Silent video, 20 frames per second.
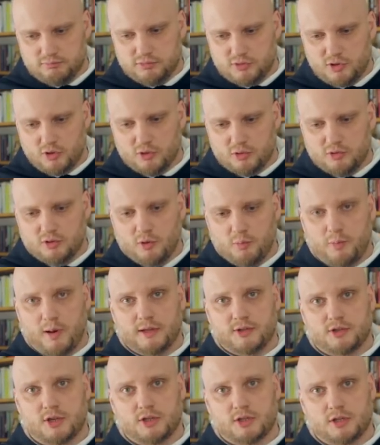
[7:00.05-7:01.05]
trudno
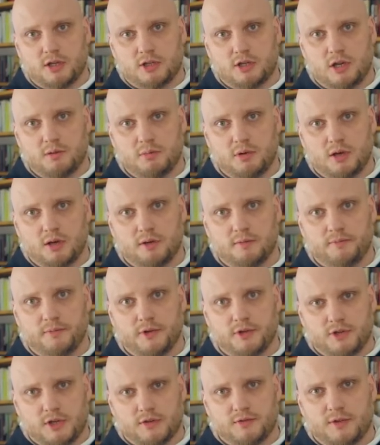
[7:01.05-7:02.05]
patrzeć na siebie
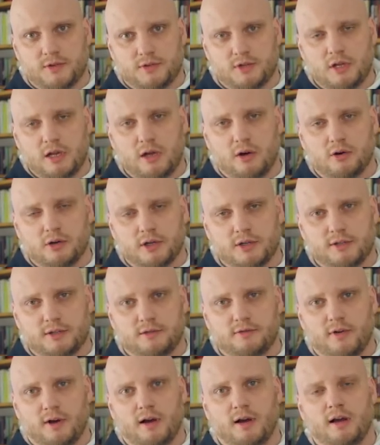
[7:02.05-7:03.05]
że jest nas tyle
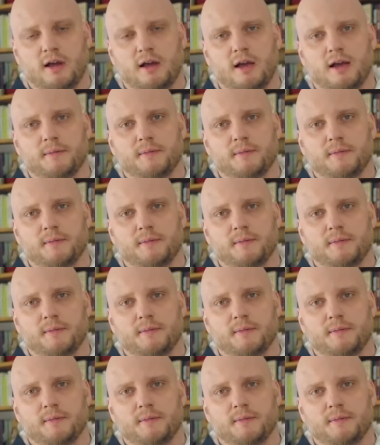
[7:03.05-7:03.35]
ochyctwa